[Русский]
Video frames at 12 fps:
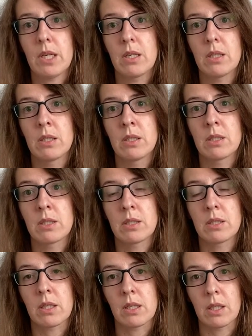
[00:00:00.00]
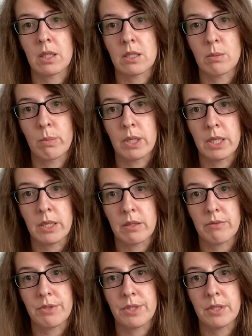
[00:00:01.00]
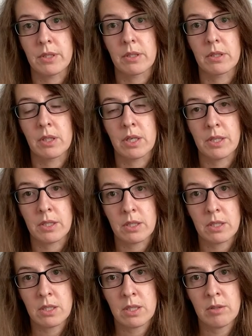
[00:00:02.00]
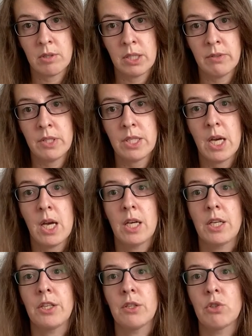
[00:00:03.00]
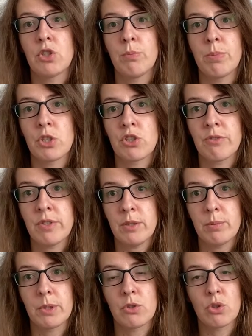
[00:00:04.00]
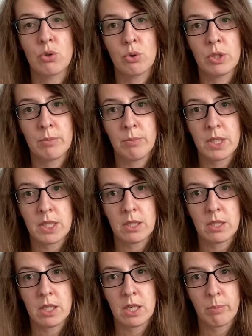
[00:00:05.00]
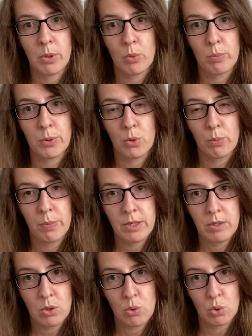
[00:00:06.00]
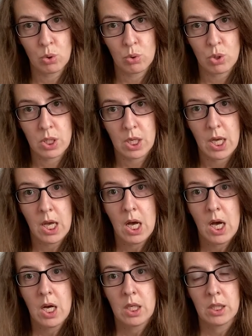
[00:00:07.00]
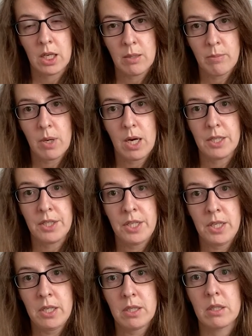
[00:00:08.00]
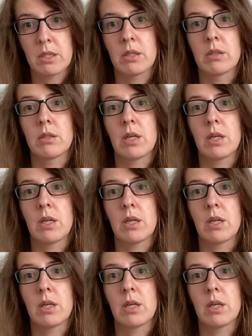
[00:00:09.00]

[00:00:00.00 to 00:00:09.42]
а, как раз мои все коррекции закладывать. Я очень переживала, потому что где, место, где я покупала конусы, там они а,